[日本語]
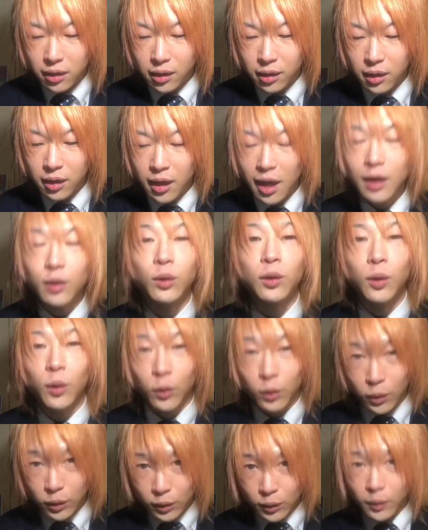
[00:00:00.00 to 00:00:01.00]
介護のこ
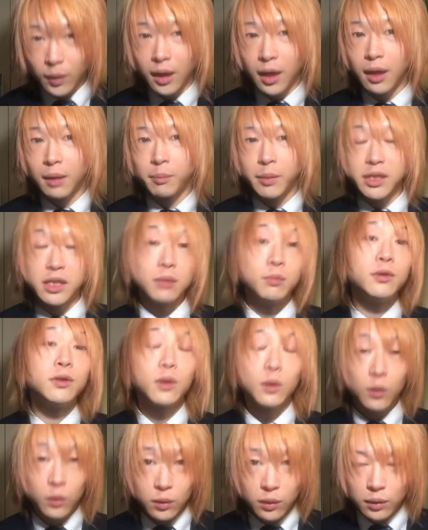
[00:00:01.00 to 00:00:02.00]
ととか、自分の
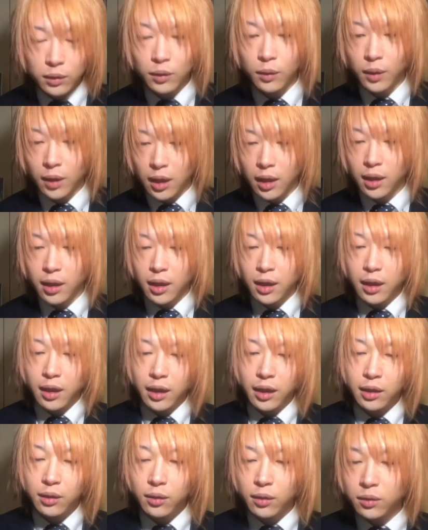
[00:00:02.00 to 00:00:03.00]
こととか、
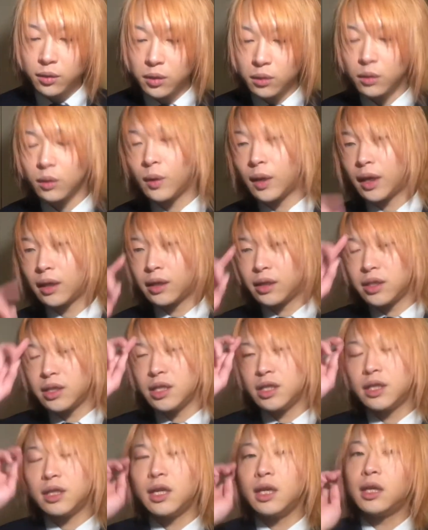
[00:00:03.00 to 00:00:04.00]
いろいろちょっとお話
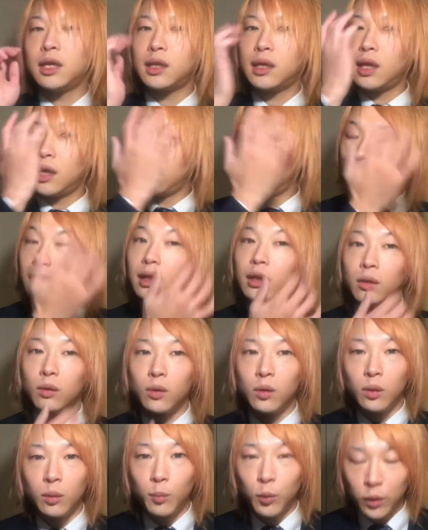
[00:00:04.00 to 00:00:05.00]
ししていきたいなと
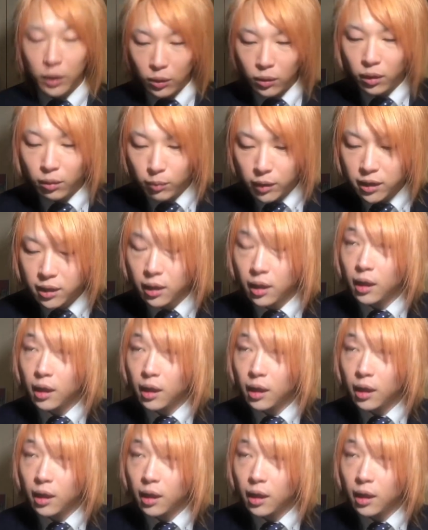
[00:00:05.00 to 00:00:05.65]
思っております。